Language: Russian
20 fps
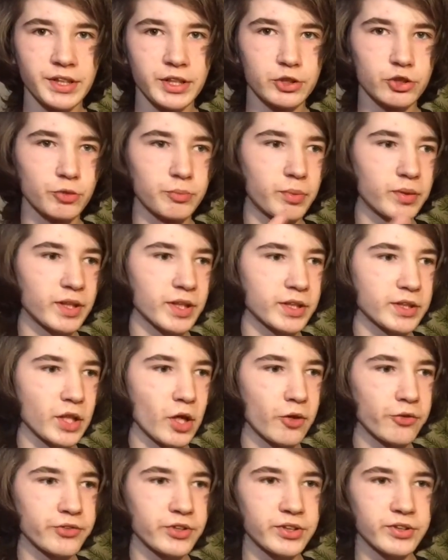эту
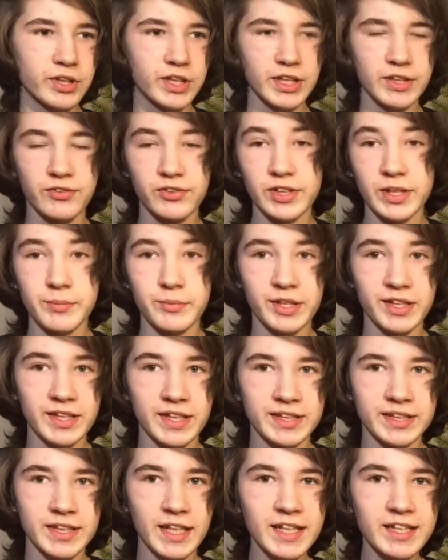балаклаву в киевском
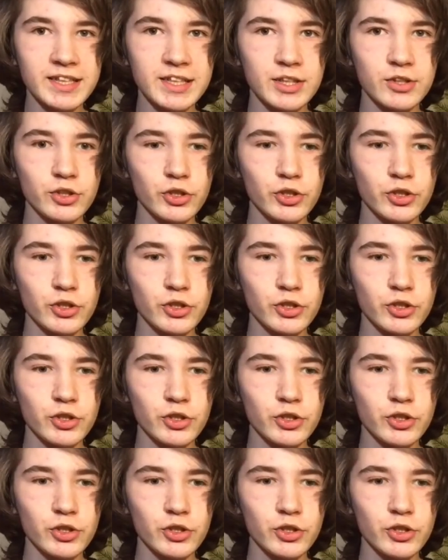кинотеатре,